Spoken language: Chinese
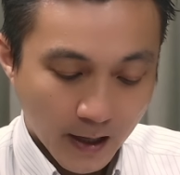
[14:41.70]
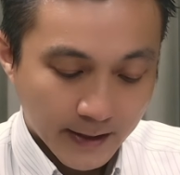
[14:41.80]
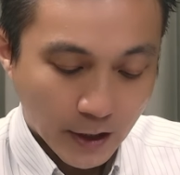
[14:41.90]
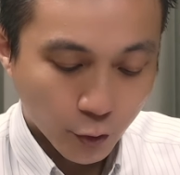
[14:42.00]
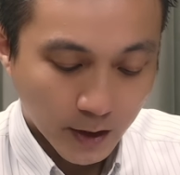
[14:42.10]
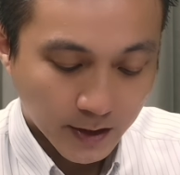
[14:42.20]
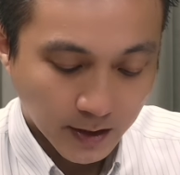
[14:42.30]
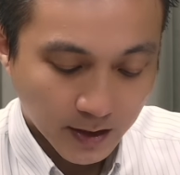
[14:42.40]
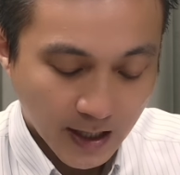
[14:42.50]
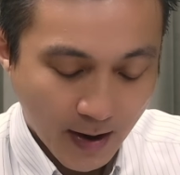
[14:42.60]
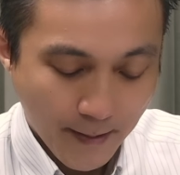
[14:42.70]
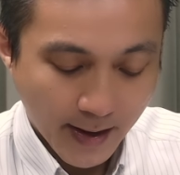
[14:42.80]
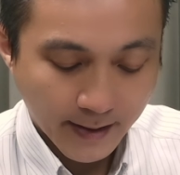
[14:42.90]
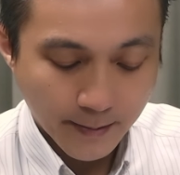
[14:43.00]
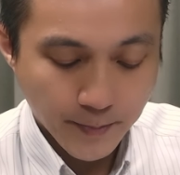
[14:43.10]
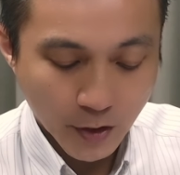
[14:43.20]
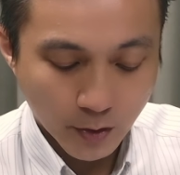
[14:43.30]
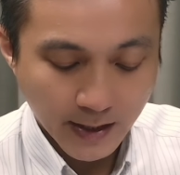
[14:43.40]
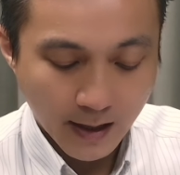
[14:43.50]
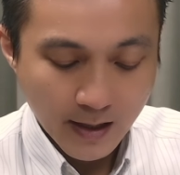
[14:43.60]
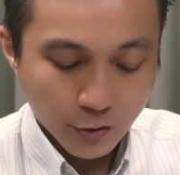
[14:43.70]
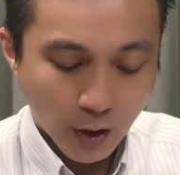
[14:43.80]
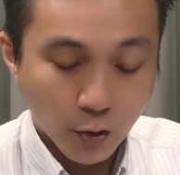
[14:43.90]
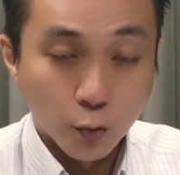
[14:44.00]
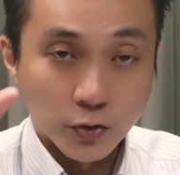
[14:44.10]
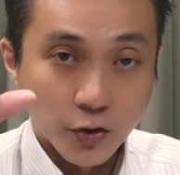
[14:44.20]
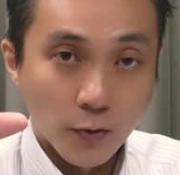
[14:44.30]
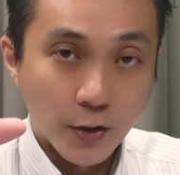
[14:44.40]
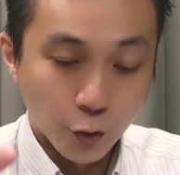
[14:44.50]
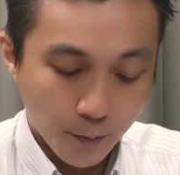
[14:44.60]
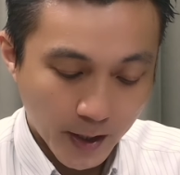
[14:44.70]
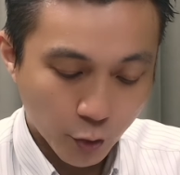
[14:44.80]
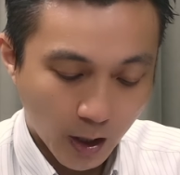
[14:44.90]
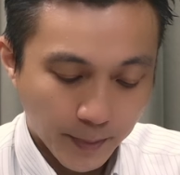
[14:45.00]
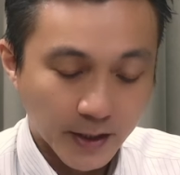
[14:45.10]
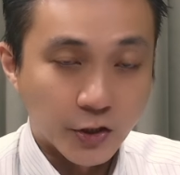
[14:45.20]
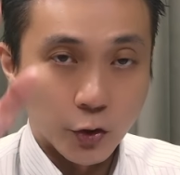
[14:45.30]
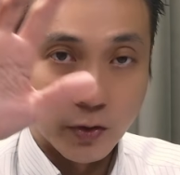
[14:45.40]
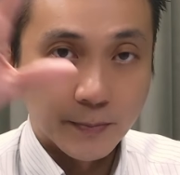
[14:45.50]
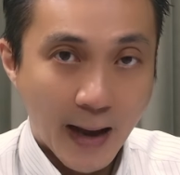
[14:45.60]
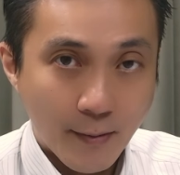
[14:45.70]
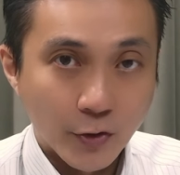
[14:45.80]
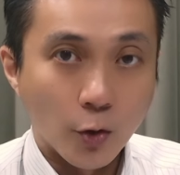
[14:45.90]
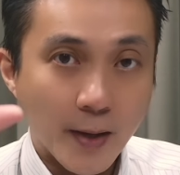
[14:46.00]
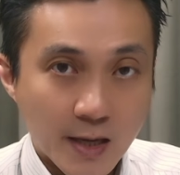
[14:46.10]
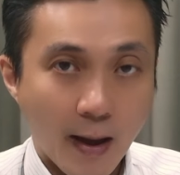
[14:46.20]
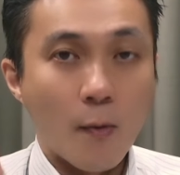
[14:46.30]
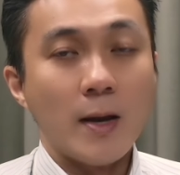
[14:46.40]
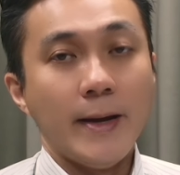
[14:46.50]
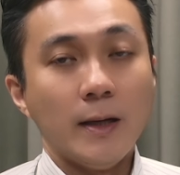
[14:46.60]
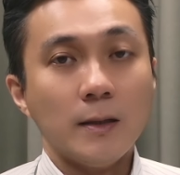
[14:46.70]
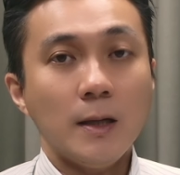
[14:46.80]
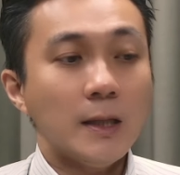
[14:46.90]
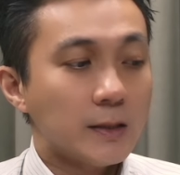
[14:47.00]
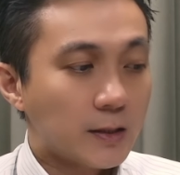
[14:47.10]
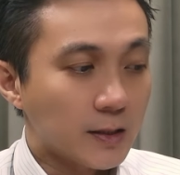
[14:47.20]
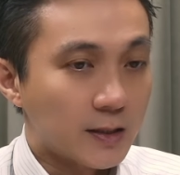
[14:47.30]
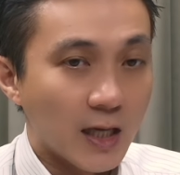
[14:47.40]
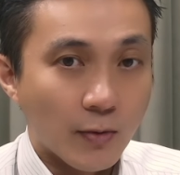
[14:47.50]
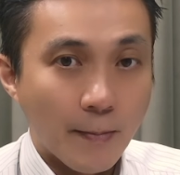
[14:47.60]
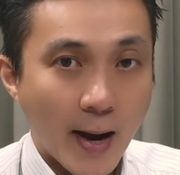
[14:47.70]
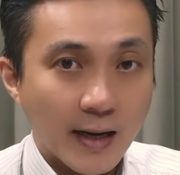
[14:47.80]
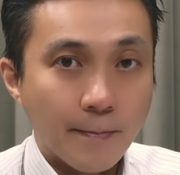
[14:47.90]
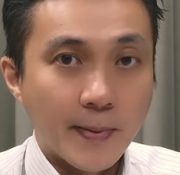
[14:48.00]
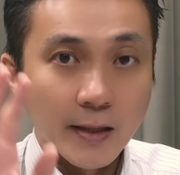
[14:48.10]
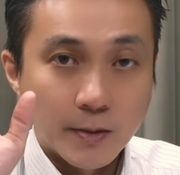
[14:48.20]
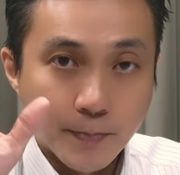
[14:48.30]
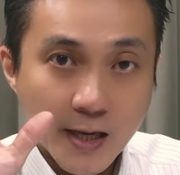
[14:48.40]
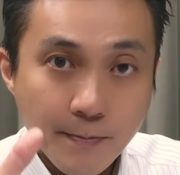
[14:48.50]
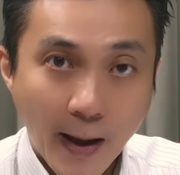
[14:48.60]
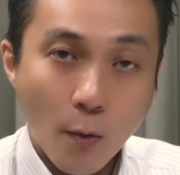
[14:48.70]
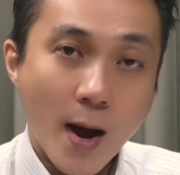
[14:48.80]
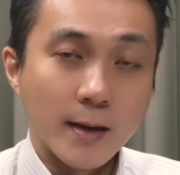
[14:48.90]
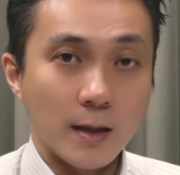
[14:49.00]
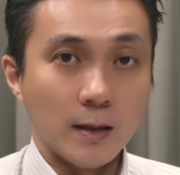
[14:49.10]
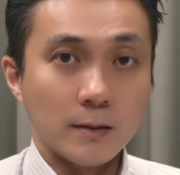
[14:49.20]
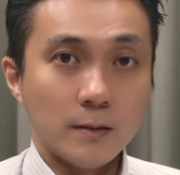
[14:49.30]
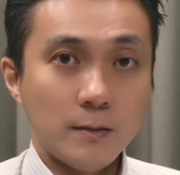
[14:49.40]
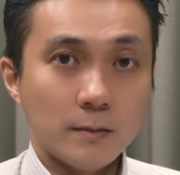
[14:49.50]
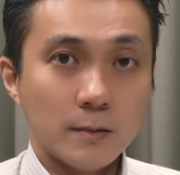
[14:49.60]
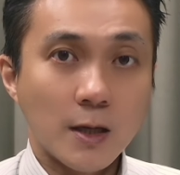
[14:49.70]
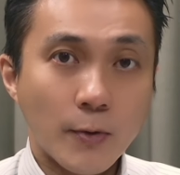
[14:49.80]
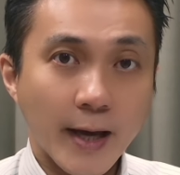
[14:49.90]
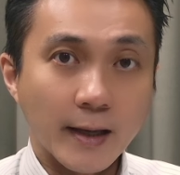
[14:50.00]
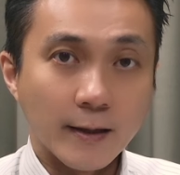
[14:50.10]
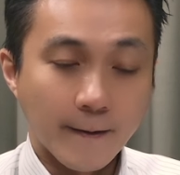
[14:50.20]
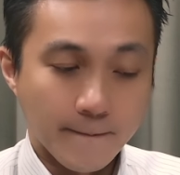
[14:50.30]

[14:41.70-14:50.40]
当初的四十二万买的人变多少？赚了五十六万多，变多少？变成九十八万多，变一百万嘞！四十二万买人变变一百万了。各位，